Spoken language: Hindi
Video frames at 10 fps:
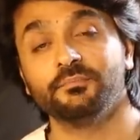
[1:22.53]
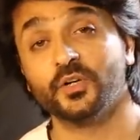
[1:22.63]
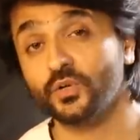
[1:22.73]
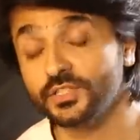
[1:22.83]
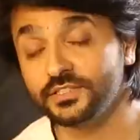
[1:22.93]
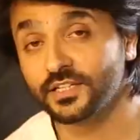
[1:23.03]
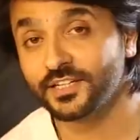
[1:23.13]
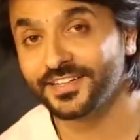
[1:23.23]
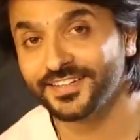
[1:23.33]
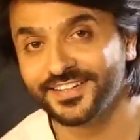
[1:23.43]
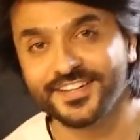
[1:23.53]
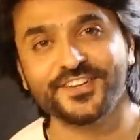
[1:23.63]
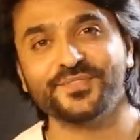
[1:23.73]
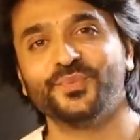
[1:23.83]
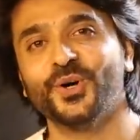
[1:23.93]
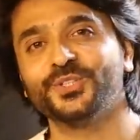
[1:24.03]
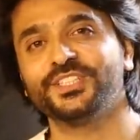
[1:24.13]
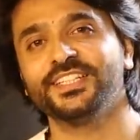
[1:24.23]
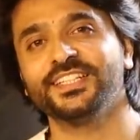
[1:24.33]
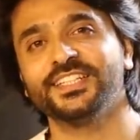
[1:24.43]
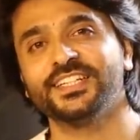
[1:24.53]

मनोरंजक बहुत ही